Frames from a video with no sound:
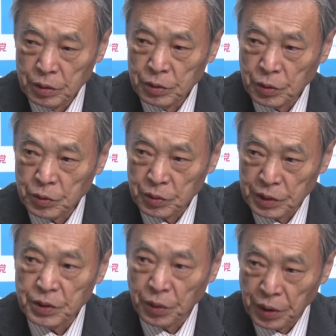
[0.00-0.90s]
いうこと
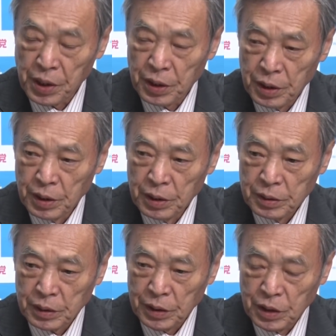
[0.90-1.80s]
ですよね。
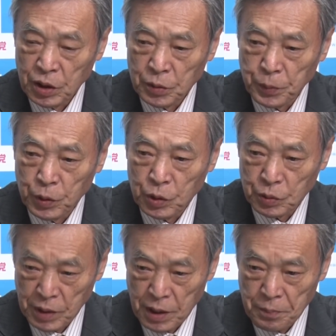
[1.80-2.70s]
最大の
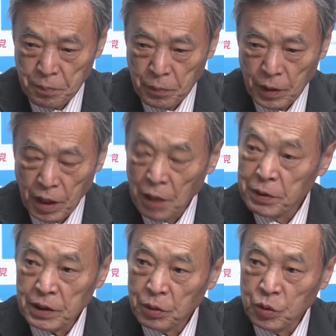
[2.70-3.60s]
ポイントは安
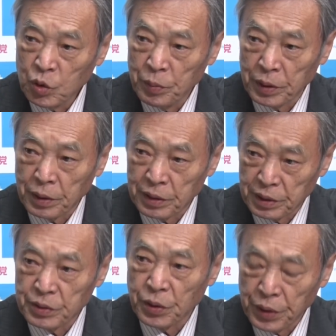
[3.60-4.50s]
倍さんの答弁な
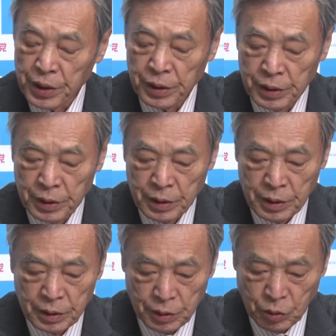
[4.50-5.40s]
んですよね。
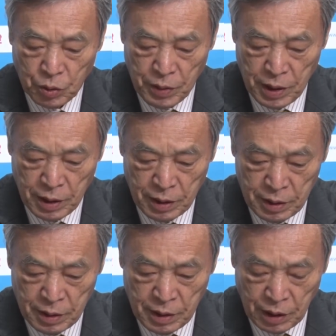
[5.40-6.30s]
でこれは
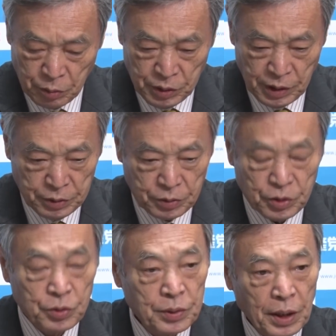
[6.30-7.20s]
2月
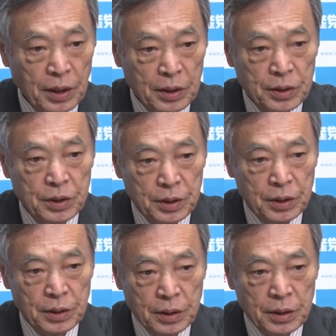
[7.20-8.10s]
17日
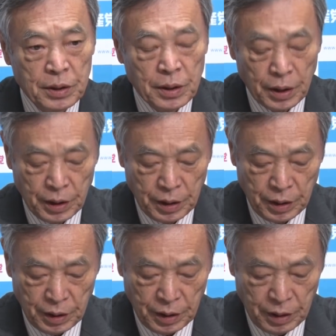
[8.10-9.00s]
に、
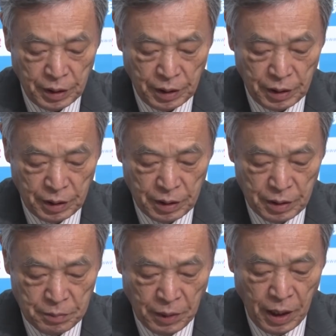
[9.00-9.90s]
えー、
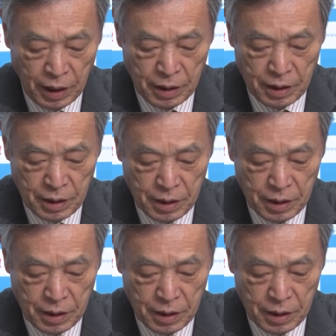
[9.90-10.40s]
まあ